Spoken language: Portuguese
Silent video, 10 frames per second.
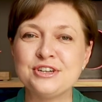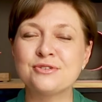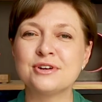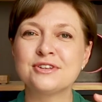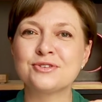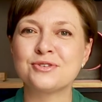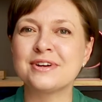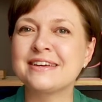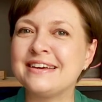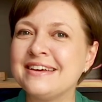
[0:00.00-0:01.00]
enquanto eu tô
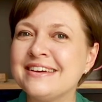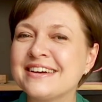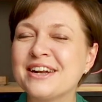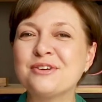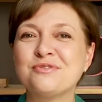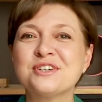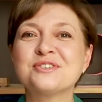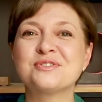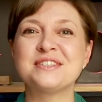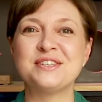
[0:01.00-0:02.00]
aqui
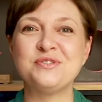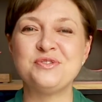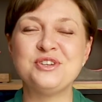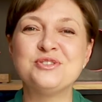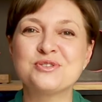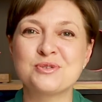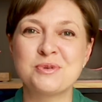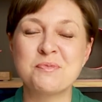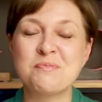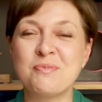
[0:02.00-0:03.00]
gravando esse vídeo
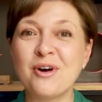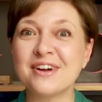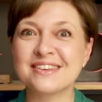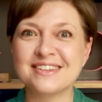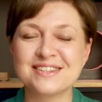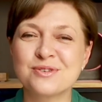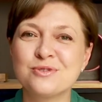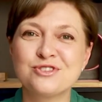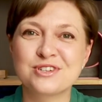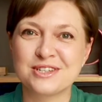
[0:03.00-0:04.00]
sobre portas
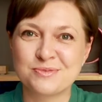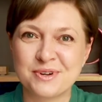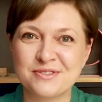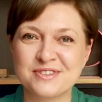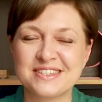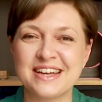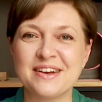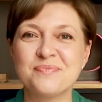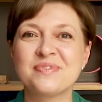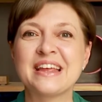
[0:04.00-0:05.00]
acústicas para
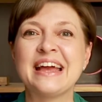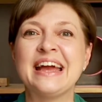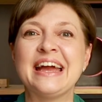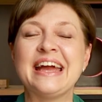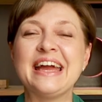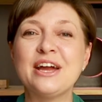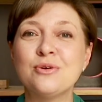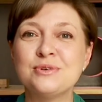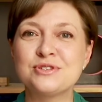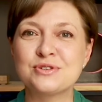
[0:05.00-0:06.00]
você,
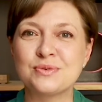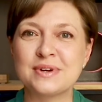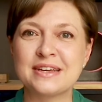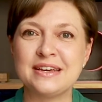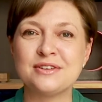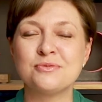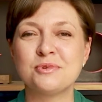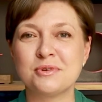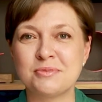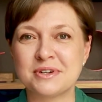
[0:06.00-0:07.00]
eu estou aqui no
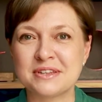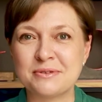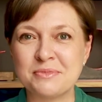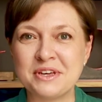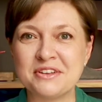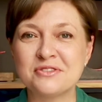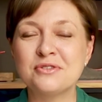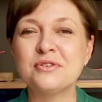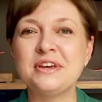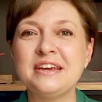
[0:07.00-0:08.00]
meu
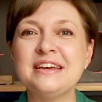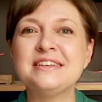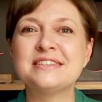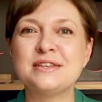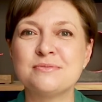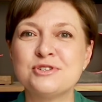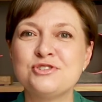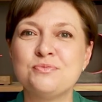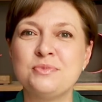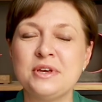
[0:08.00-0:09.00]
apartamento e em cima
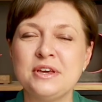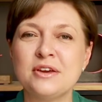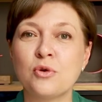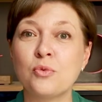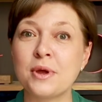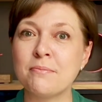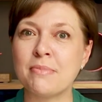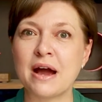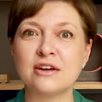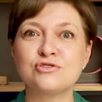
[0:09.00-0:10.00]
de mim ou
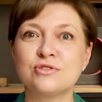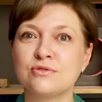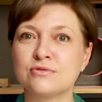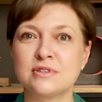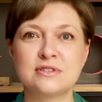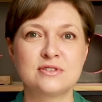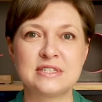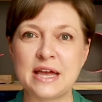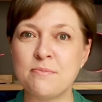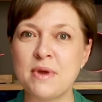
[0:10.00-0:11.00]
embaixo, eu não
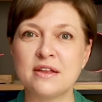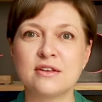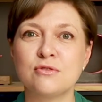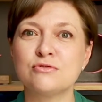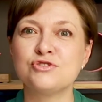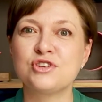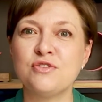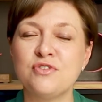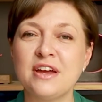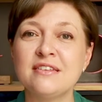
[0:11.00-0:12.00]
sei bem da onde
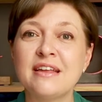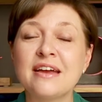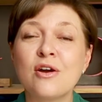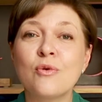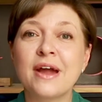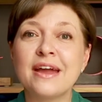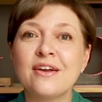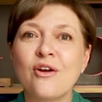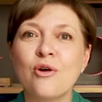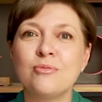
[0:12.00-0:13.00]
que vem, tem
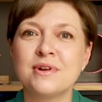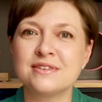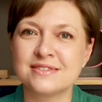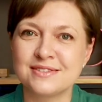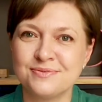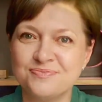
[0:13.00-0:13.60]
alguém em obras.